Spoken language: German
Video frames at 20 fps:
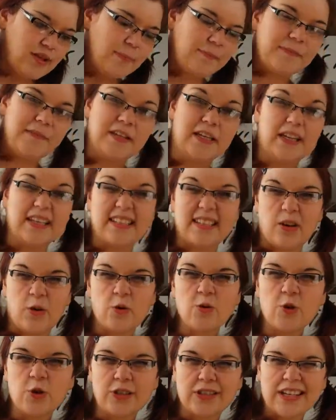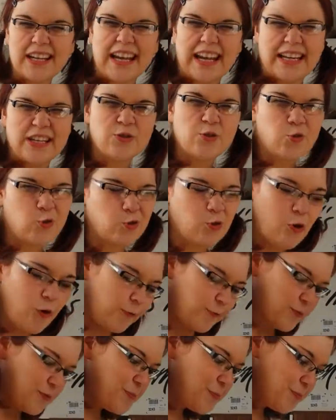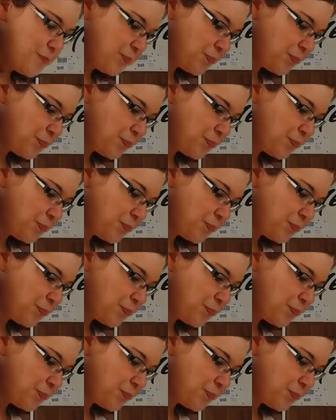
und habe die jetzt auch schon ganz schön oft.